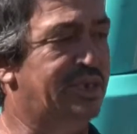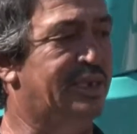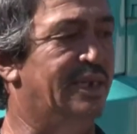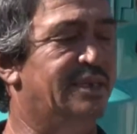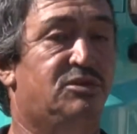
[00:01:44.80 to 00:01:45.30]

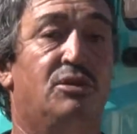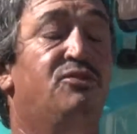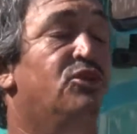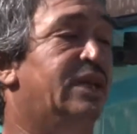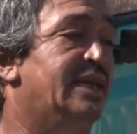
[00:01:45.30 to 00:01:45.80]
trânsitos e
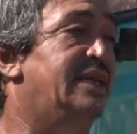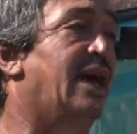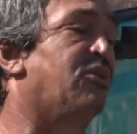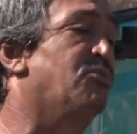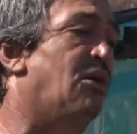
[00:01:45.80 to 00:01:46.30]
vou ter que
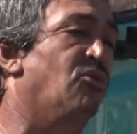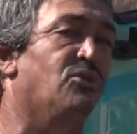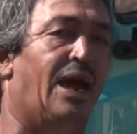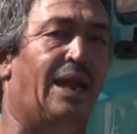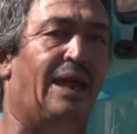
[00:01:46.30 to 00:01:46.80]
arrumar um
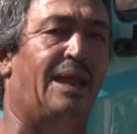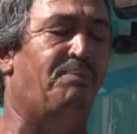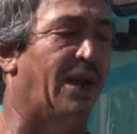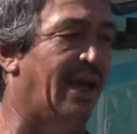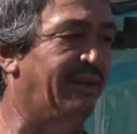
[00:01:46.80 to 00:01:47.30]
lugar lá na
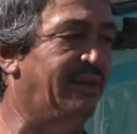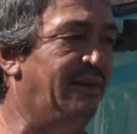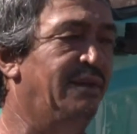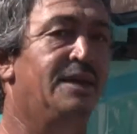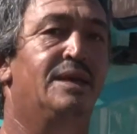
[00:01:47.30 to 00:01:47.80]
praça,
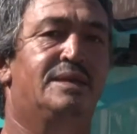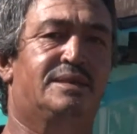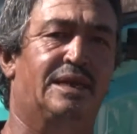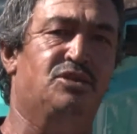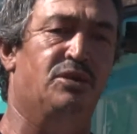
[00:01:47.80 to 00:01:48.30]

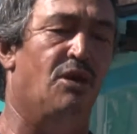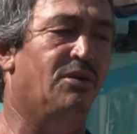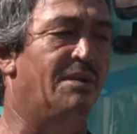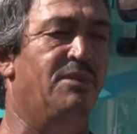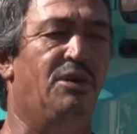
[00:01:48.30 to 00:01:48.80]
estacionar o
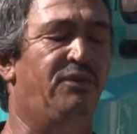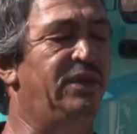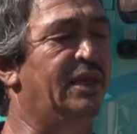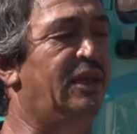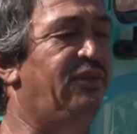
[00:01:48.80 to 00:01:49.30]
caminhão e vir
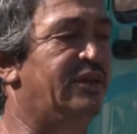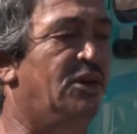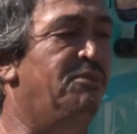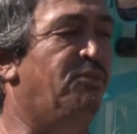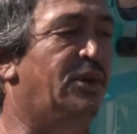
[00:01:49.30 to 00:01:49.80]
aqui fechar
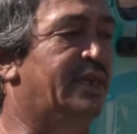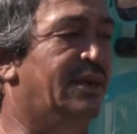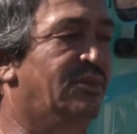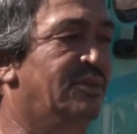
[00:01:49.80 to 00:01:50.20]
meu portão.